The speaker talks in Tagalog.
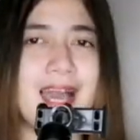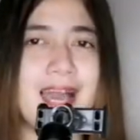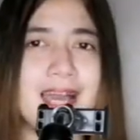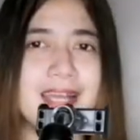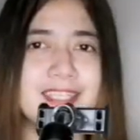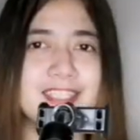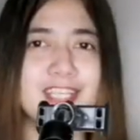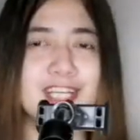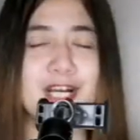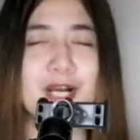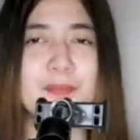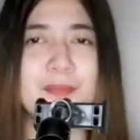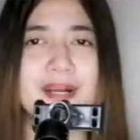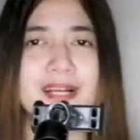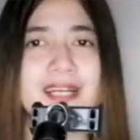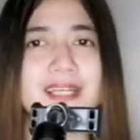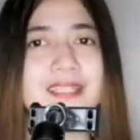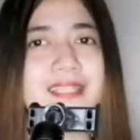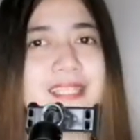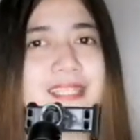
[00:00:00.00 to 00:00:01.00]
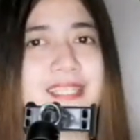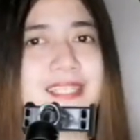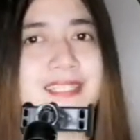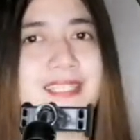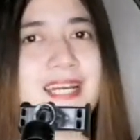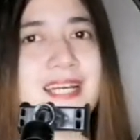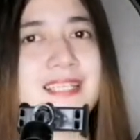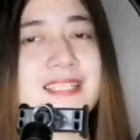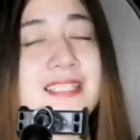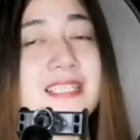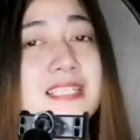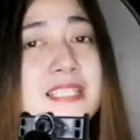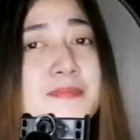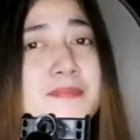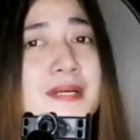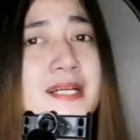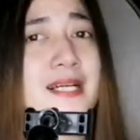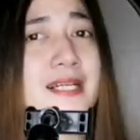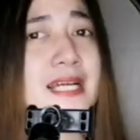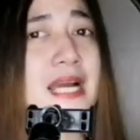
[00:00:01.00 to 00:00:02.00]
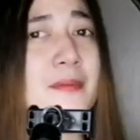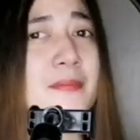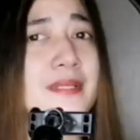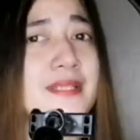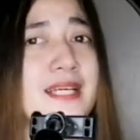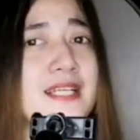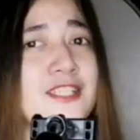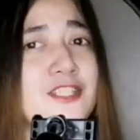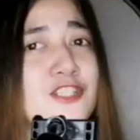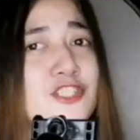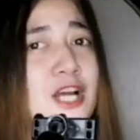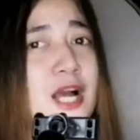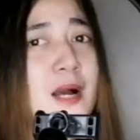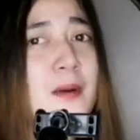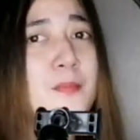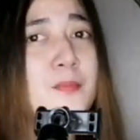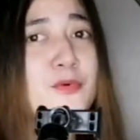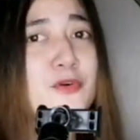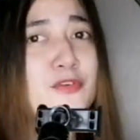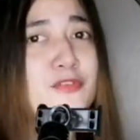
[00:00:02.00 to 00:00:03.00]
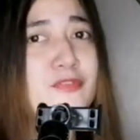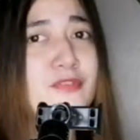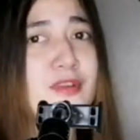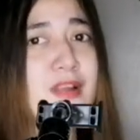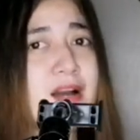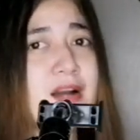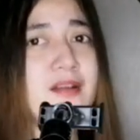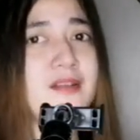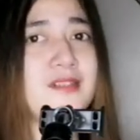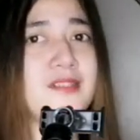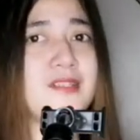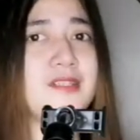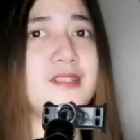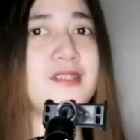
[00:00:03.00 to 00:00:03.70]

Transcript: At saka maganda niyan guys is magagamit natin siya for vlog.